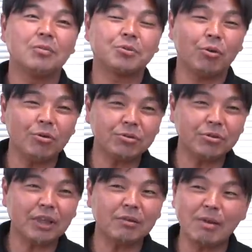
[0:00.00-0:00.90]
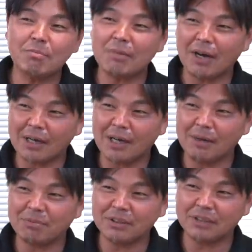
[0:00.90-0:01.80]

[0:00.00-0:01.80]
そうそうたるメンバーがやっぱり